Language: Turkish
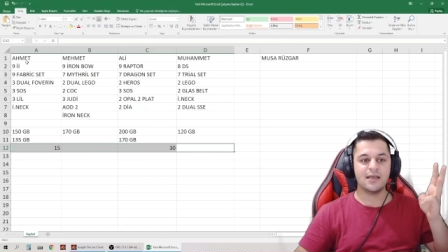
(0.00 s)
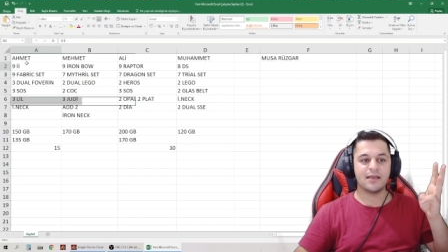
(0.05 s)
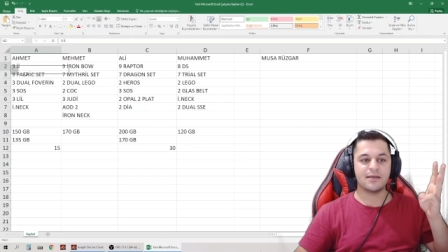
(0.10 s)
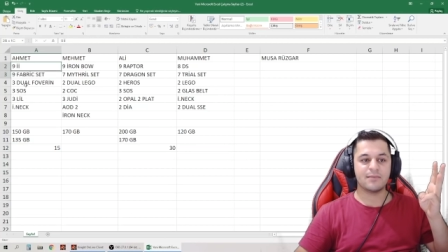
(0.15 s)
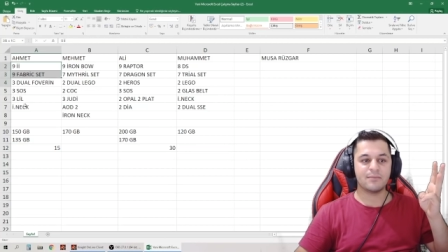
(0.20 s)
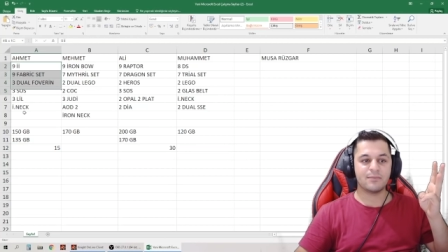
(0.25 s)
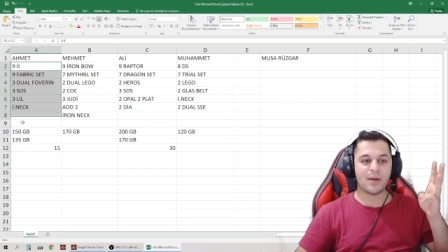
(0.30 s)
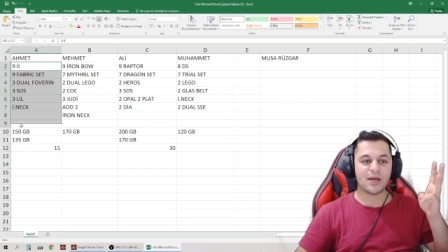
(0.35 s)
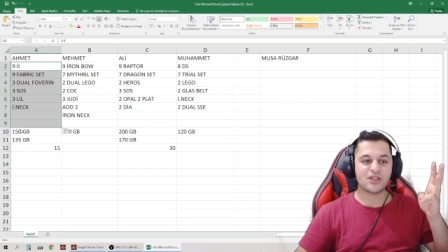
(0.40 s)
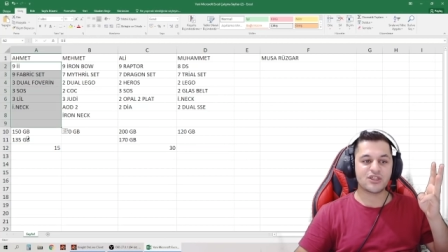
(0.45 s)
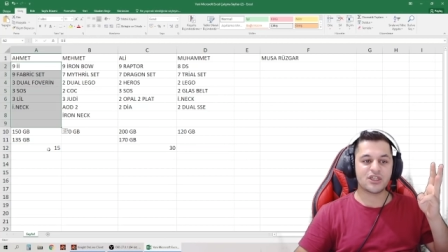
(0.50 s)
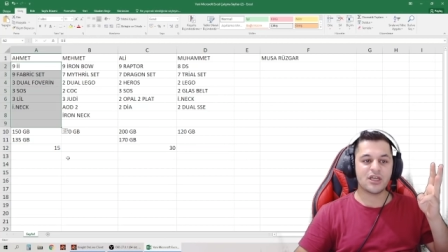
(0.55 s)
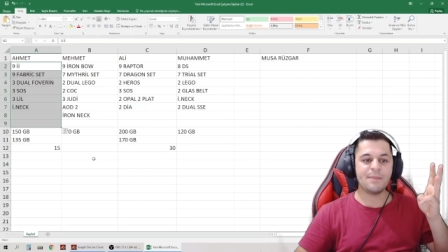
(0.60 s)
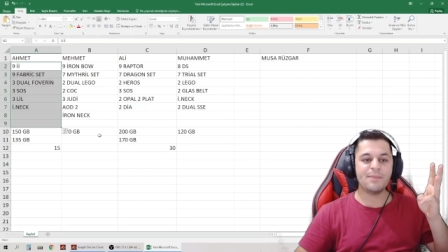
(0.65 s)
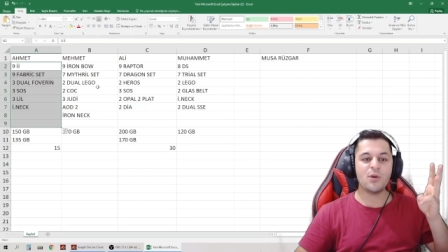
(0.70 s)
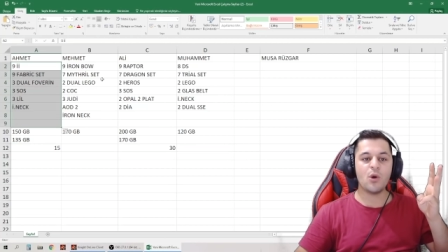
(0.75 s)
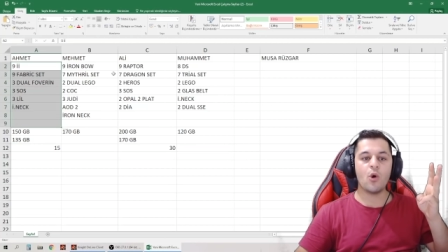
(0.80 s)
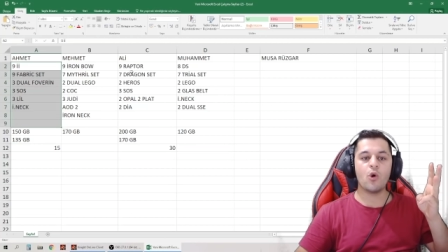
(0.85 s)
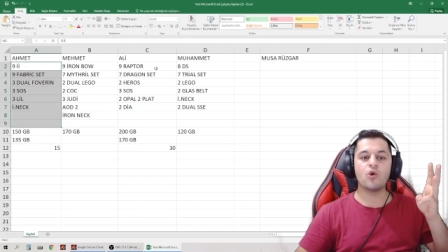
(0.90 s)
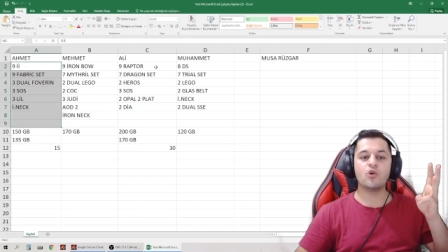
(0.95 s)
başka
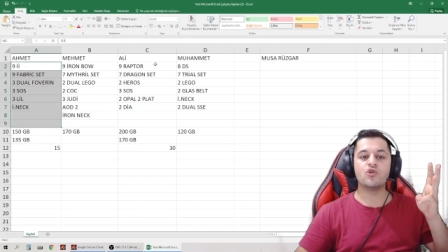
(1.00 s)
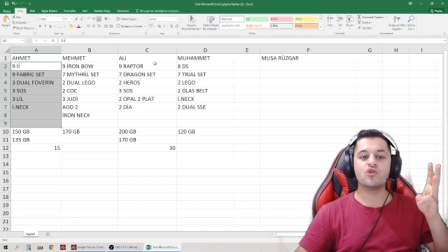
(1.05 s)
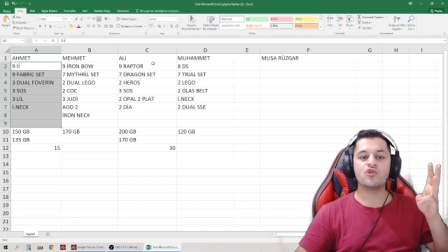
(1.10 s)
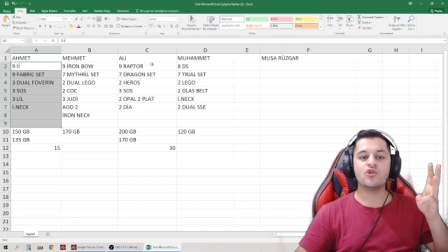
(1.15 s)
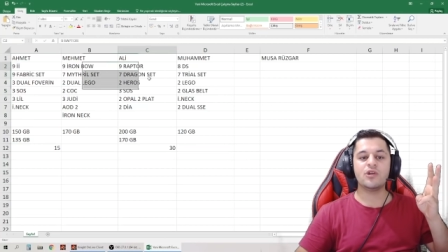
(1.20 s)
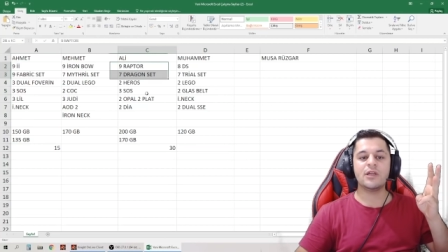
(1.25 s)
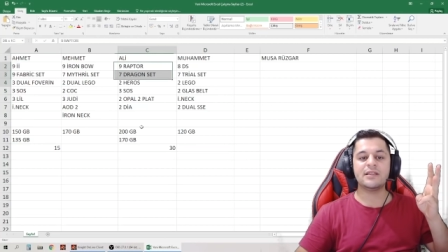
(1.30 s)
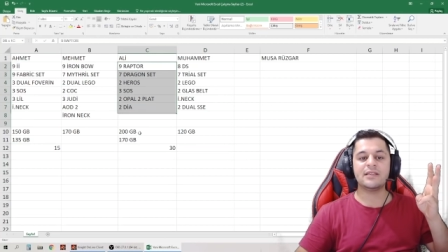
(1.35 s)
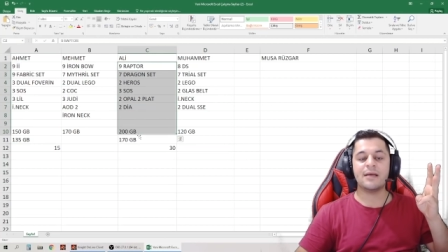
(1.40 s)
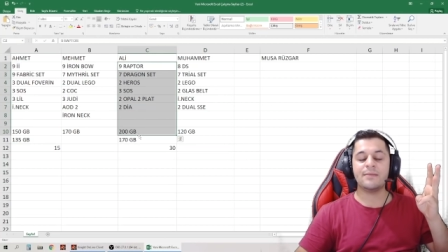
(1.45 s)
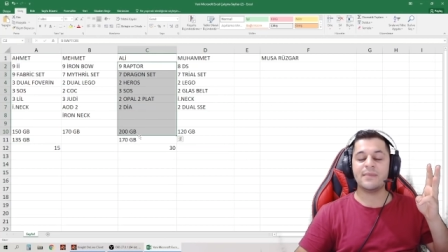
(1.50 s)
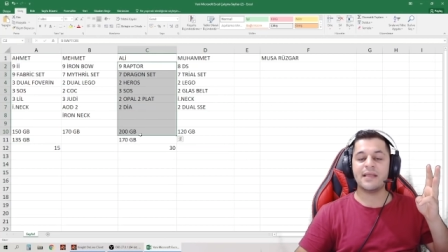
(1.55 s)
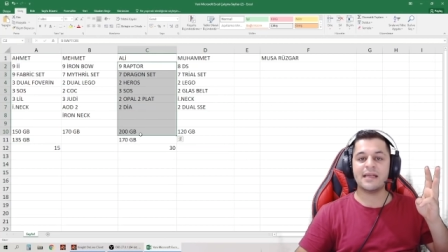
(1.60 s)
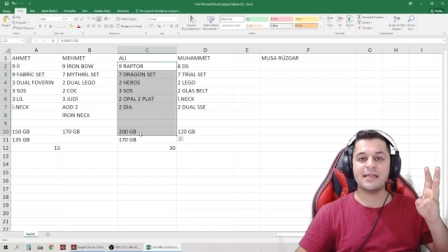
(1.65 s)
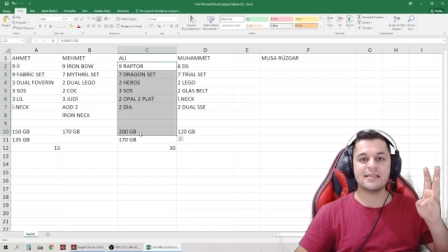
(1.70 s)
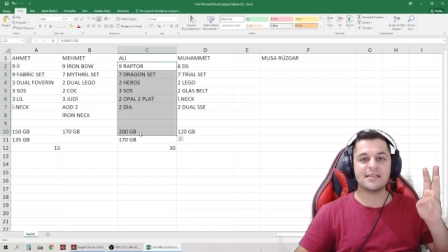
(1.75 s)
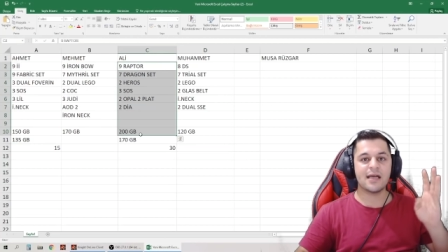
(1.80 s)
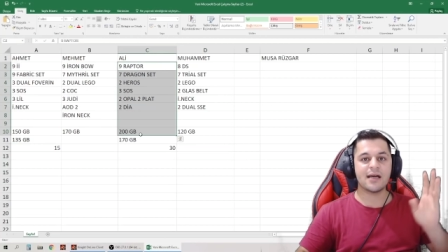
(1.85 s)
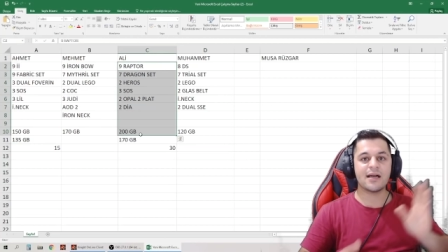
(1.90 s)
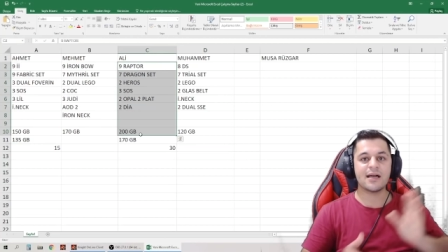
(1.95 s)
bir oyuncu ile
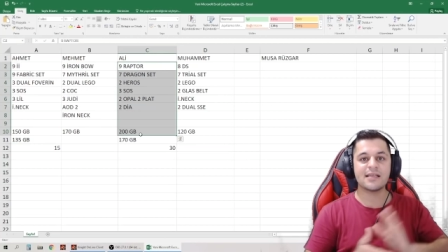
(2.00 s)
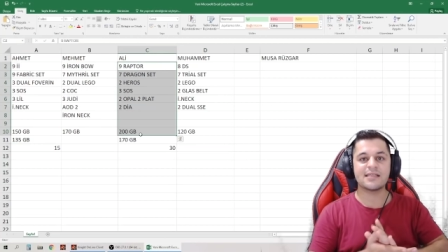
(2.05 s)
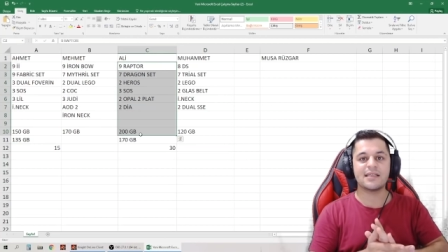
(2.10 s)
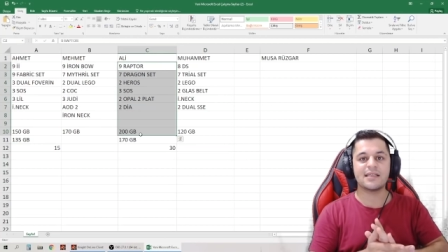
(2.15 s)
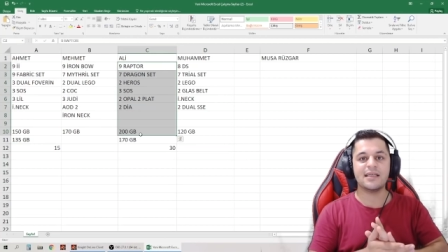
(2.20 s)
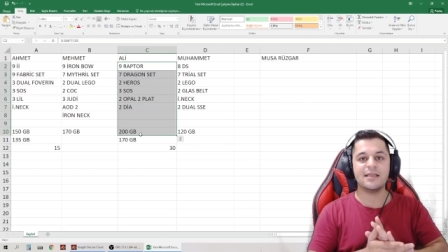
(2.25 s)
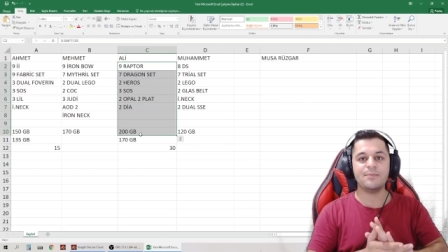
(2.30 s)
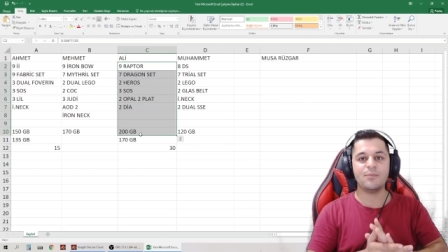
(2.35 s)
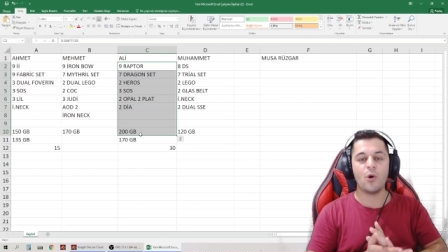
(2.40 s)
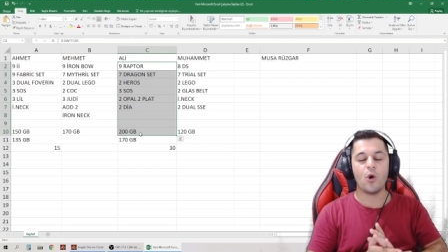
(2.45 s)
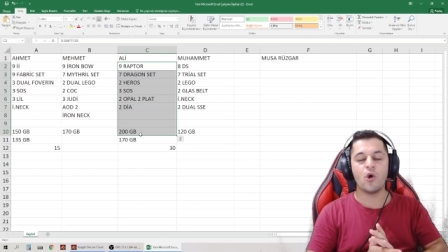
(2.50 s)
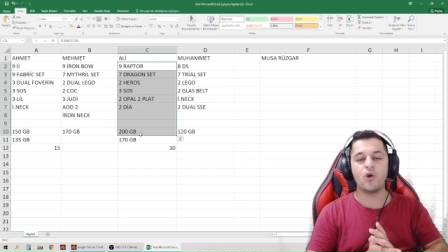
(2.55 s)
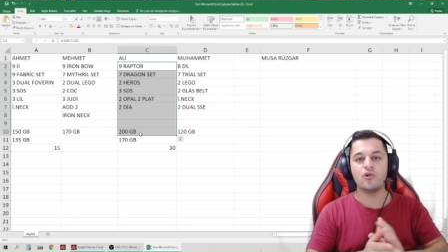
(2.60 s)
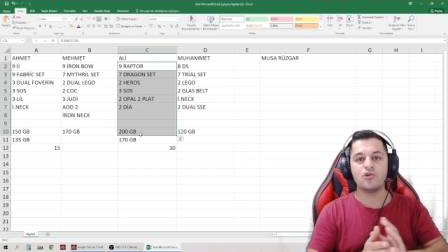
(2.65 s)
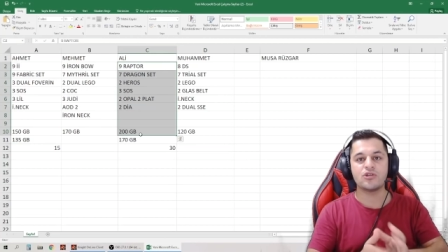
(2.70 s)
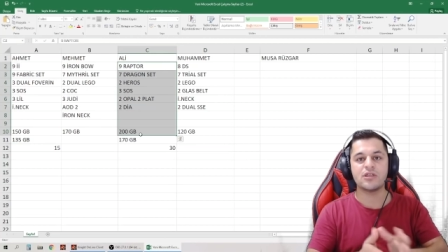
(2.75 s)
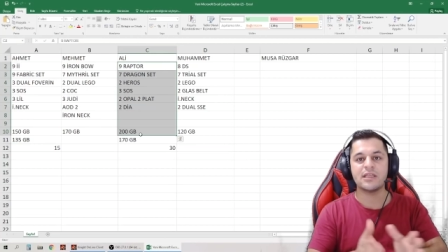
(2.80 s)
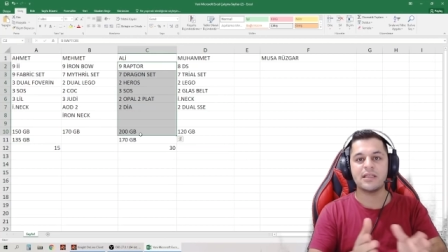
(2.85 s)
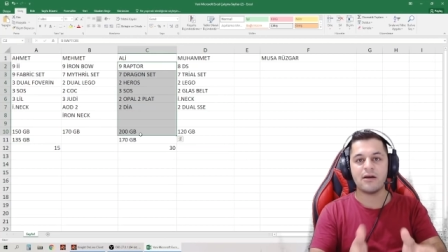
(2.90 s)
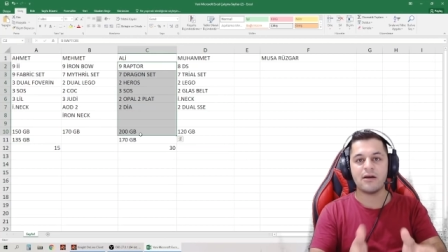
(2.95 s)
itemlerinizi takaslayıp
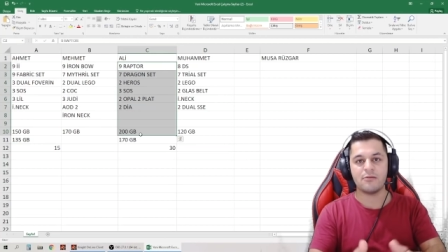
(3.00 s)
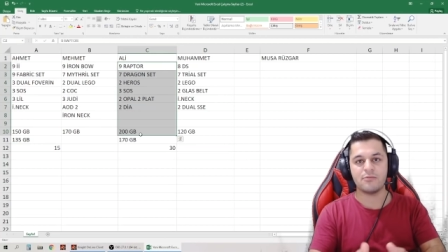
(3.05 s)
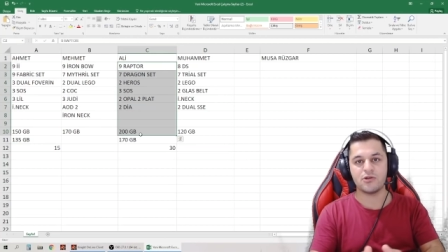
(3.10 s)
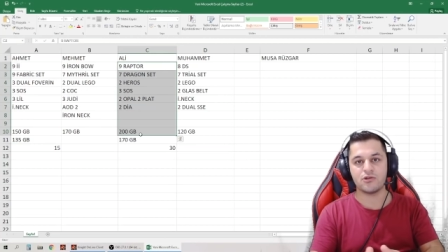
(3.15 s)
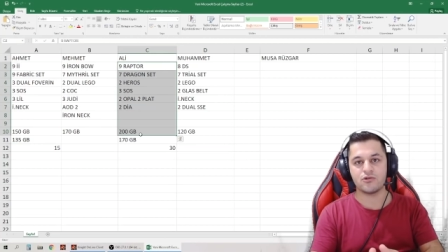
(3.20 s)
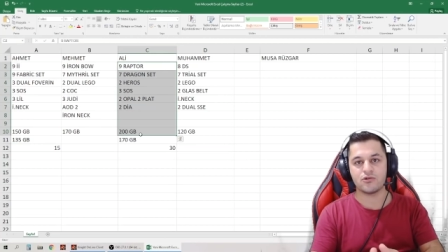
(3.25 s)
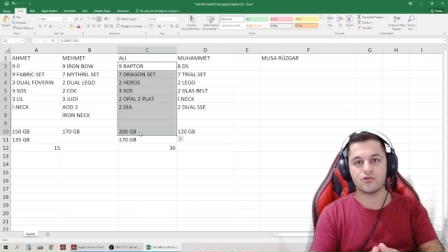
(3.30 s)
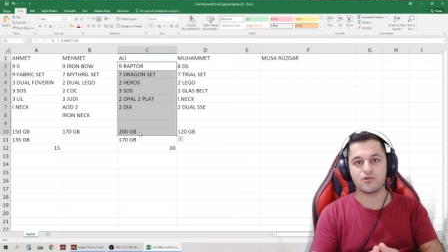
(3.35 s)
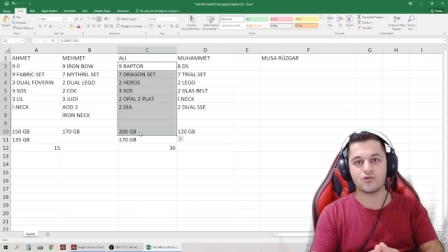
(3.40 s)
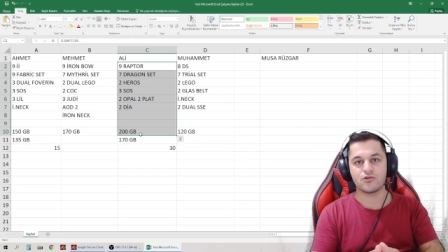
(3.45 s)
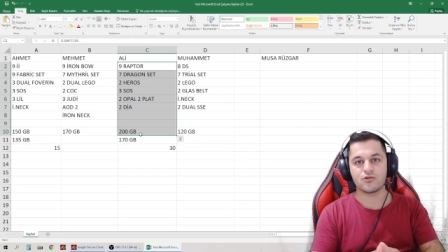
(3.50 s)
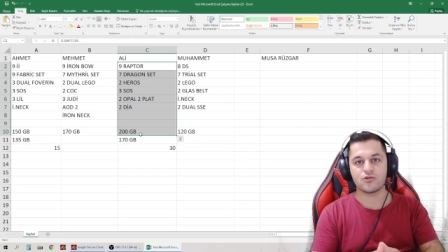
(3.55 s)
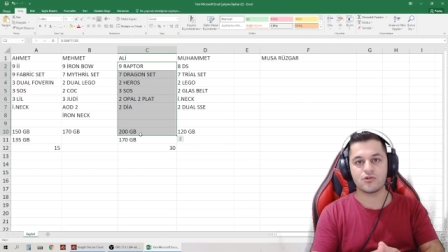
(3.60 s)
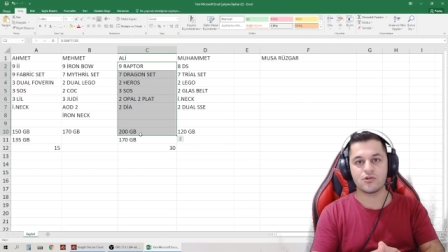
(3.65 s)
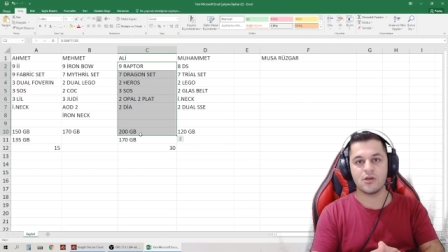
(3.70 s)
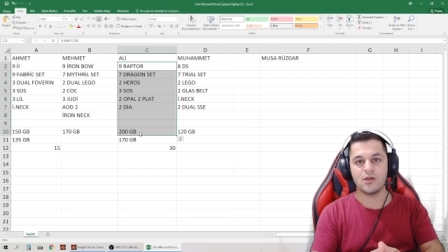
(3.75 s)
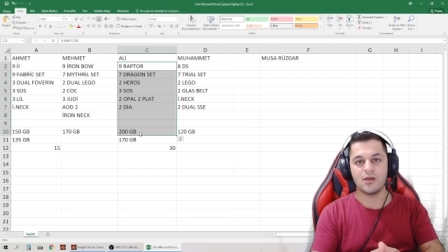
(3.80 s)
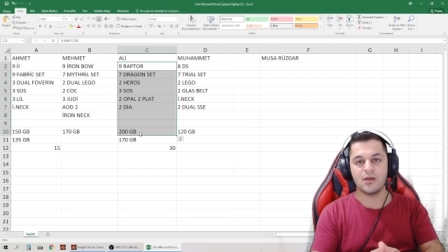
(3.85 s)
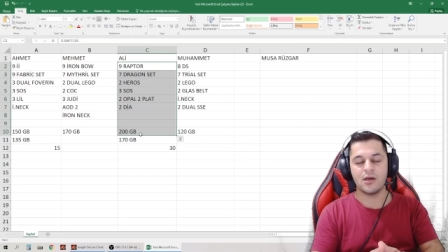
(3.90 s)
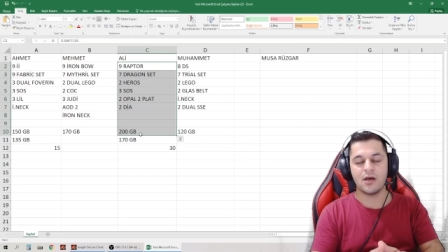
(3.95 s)
oyununuza devam ediyorsunuz.